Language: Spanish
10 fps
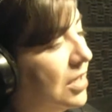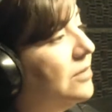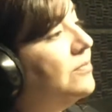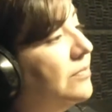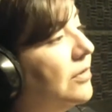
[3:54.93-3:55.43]

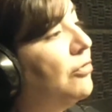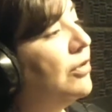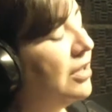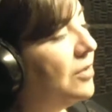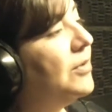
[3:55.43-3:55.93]
Sí,
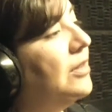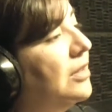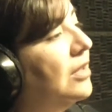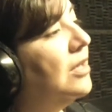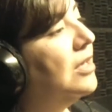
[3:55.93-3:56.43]

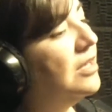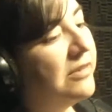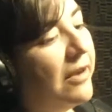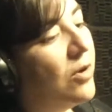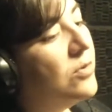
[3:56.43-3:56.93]
efectivamente. ¿Y
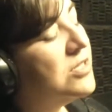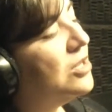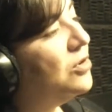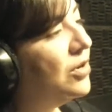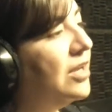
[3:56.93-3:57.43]
sabes cómo
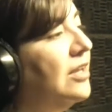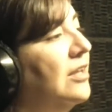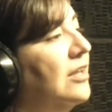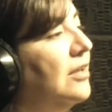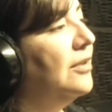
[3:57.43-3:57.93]
se logra?
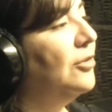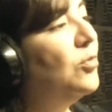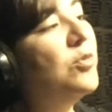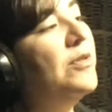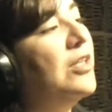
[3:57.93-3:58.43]

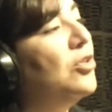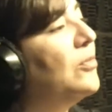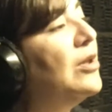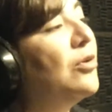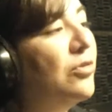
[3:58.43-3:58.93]
No
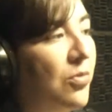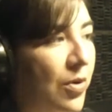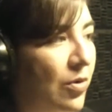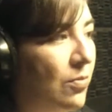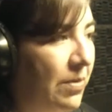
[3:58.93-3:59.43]
prometiendo más lo que no se
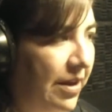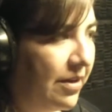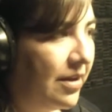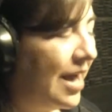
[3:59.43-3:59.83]
puede cumplir.